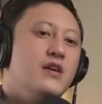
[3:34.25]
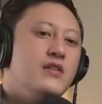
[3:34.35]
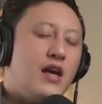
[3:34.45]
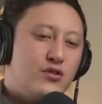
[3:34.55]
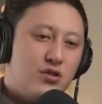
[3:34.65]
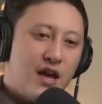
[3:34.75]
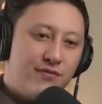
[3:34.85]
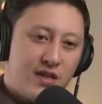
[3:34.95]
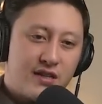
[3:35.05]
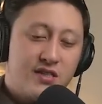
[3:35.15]
那就是
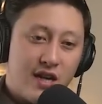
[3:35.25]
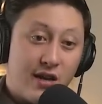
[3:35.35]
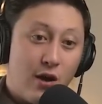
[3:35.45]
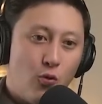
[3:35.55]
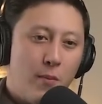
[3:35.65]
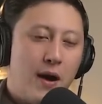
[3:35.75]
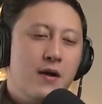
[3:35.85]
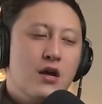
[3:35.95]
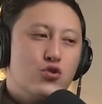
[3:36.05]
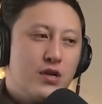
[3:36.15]
FTX 借给我嘛。
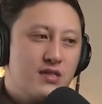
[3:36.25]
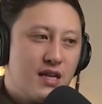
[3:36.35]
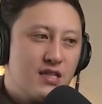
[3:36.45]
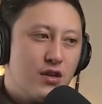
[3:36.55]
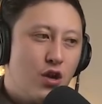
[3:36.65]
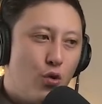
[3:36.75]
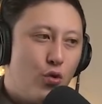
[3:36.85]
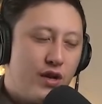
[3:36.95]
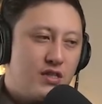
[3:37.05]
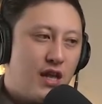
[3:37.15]
所以这些用户
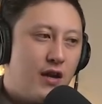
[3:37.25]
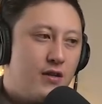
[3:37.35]
的钱呢，